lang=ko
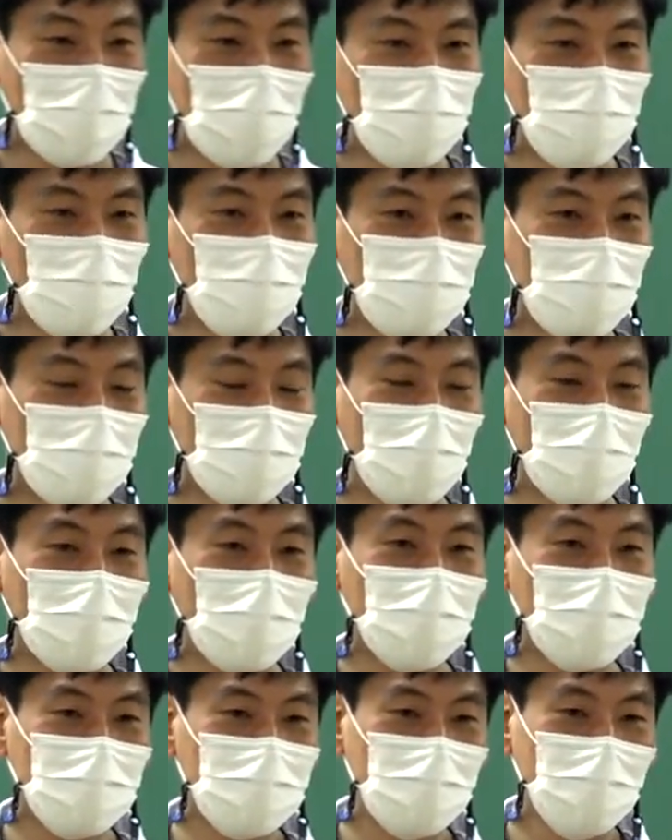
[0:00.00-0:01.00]
상속 문제
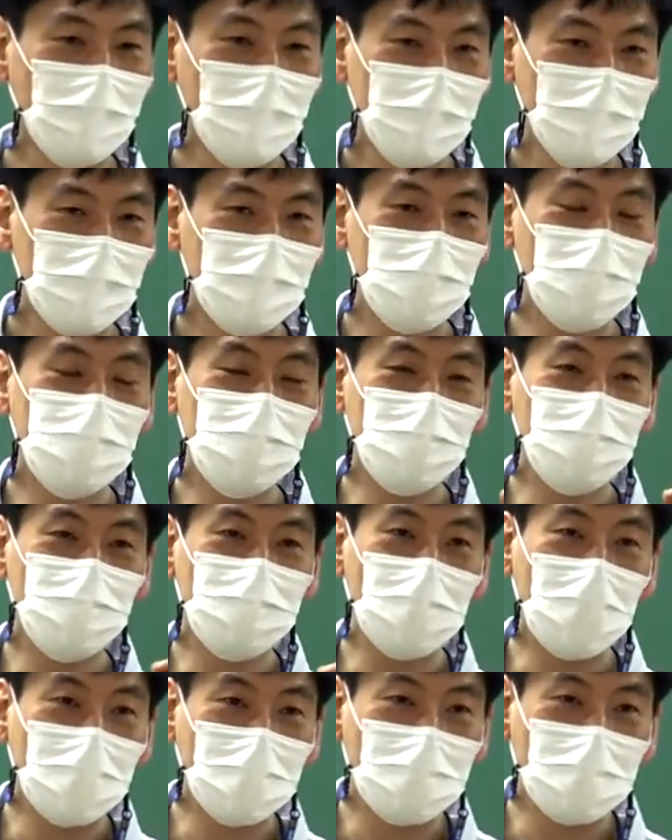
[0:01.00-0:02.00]
되게
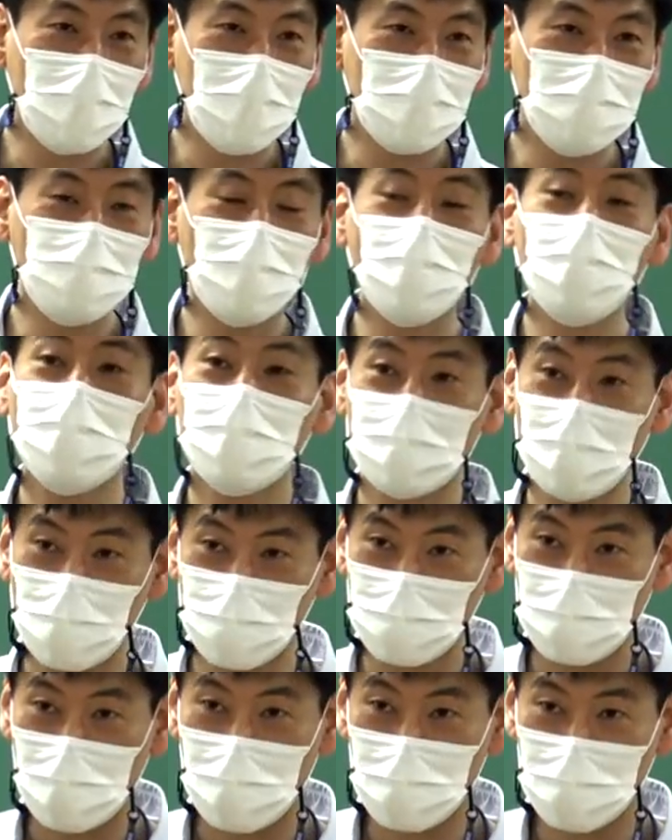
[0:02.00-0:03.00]
지저분하거나 아니면 어렵게 나올
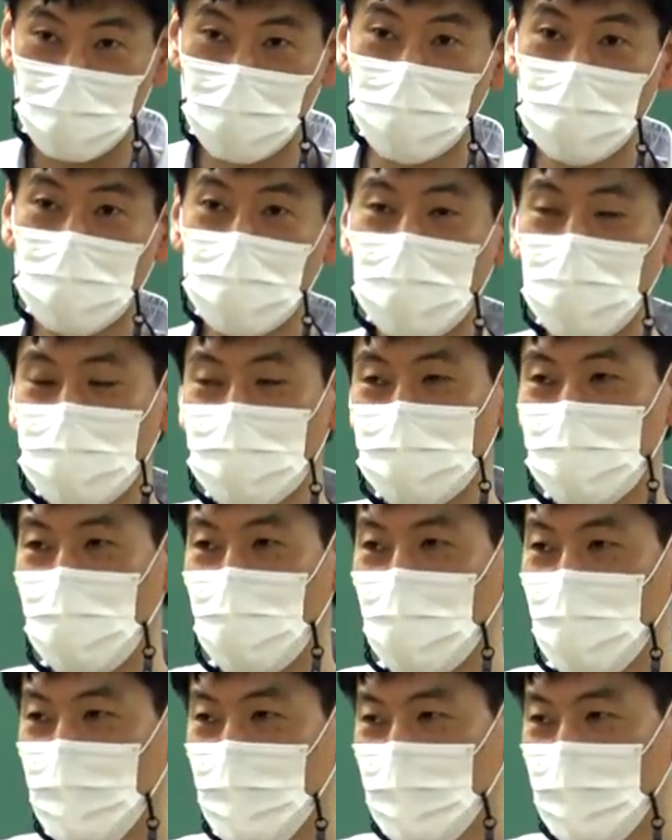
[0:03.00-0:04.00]
거다라고 얘기를 했는데